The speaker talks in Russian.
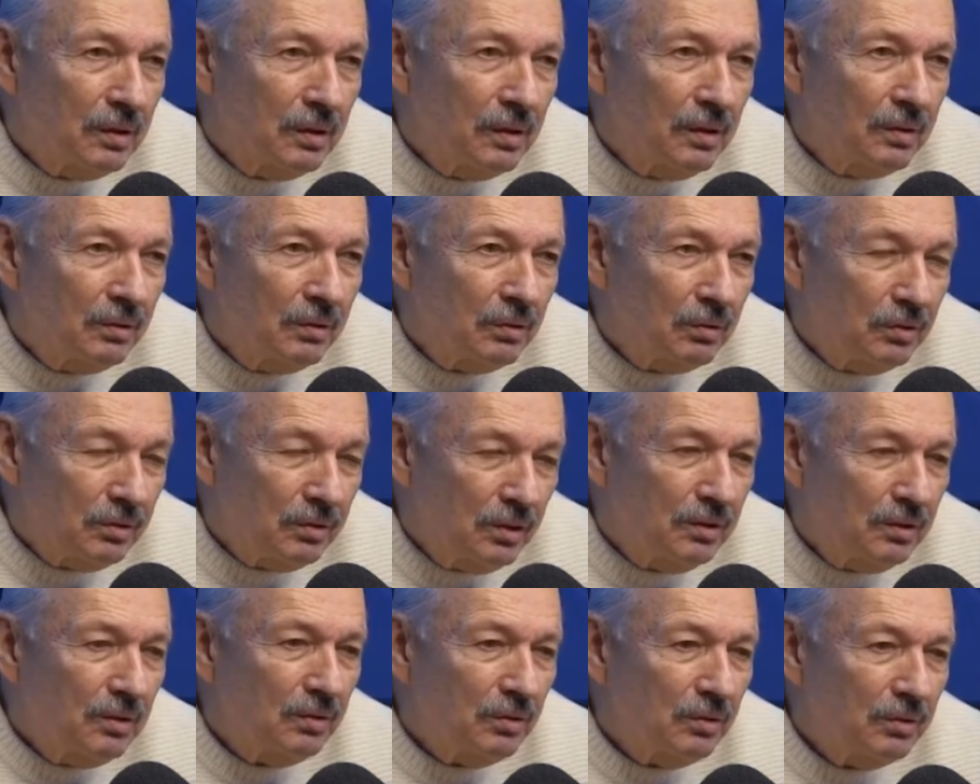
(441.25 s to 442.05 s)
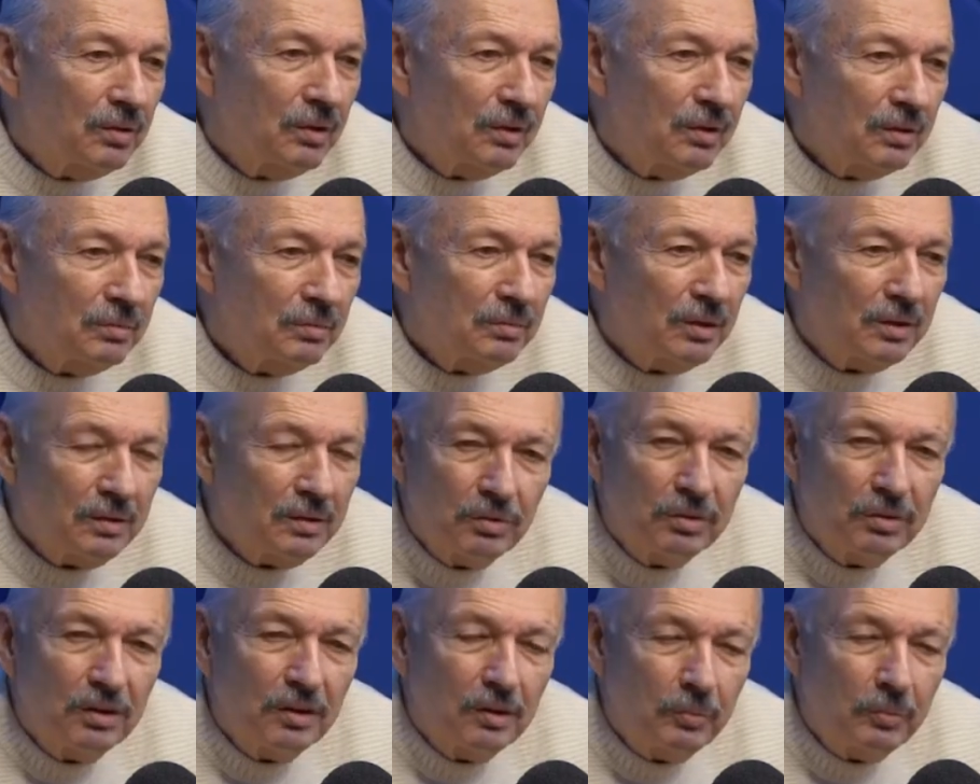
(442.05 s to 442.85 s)
То есть это, вот, скажем, такие вот
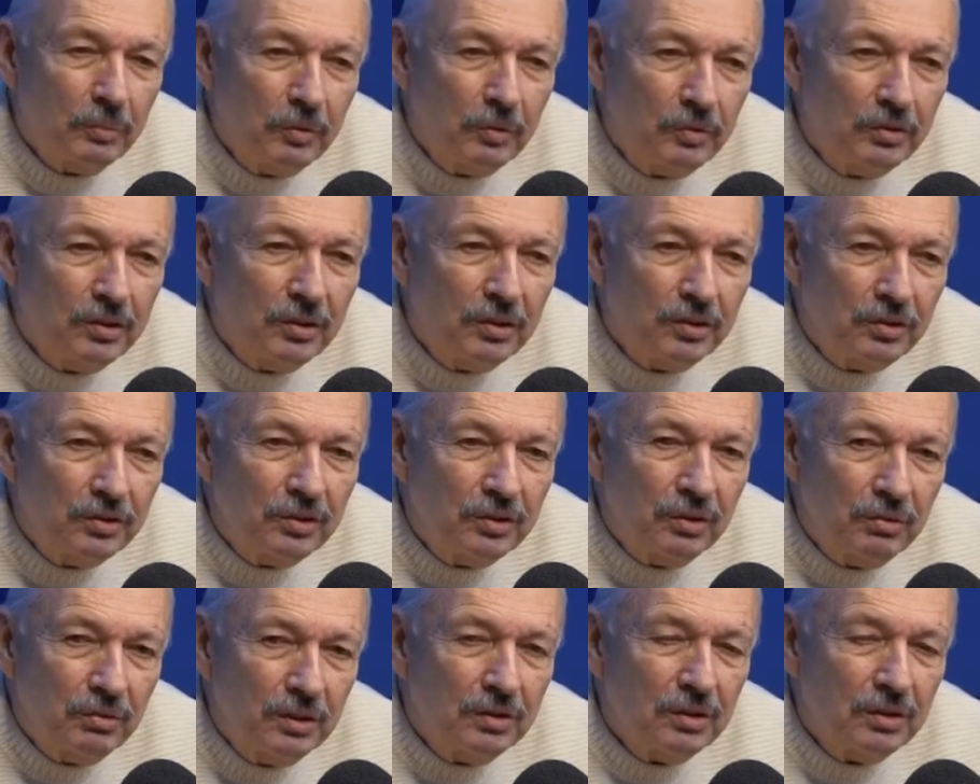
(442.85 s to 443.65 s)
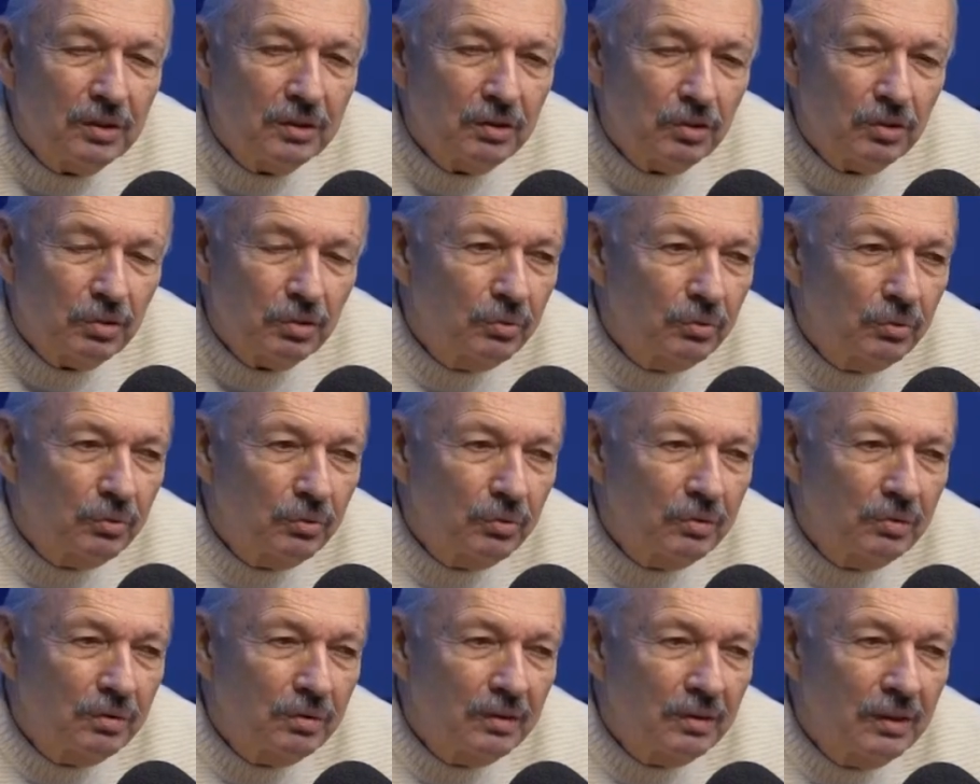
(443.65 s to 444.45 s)
терапевтические вещи, они
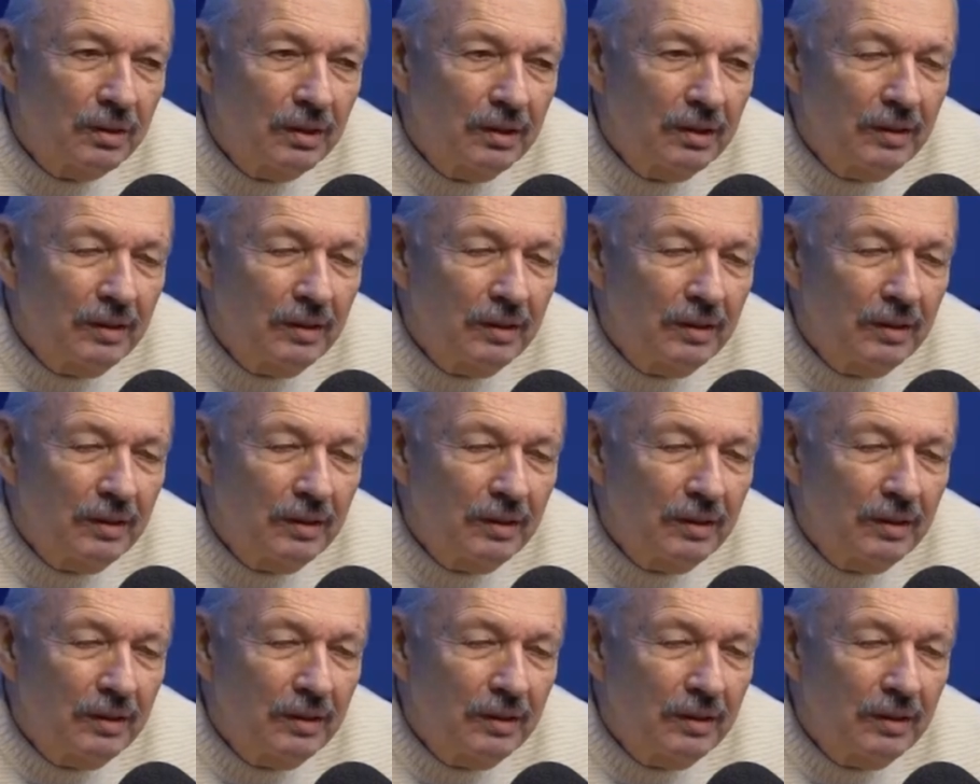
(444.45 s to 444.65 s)
существуют,